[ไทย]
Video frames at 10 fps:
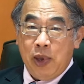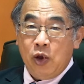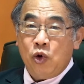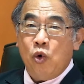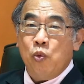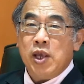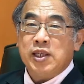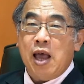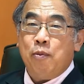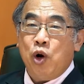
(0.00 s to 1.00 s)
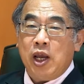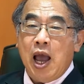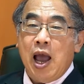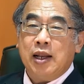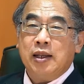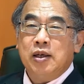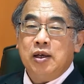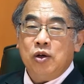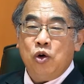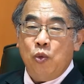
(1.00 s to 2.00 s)
บริการ มีความพ
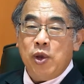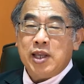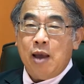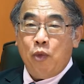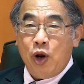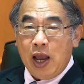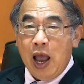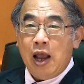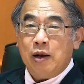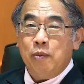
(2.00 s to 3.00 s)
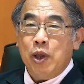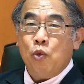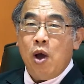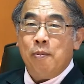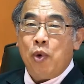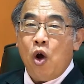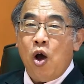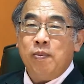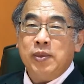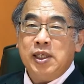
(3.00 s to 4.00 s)
ร้อ
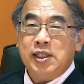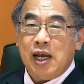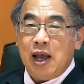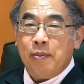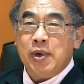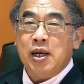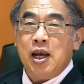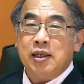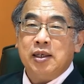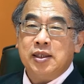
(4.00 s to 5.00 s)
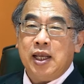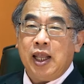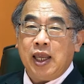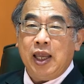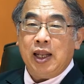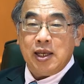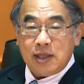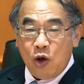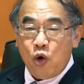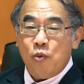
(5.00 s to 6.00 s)
มที่จะขับเคลื่อนเศรษฐกิจและ
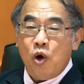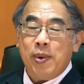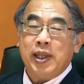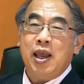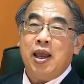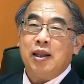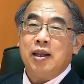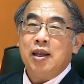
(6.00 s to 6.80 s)
สังคมของประเทศ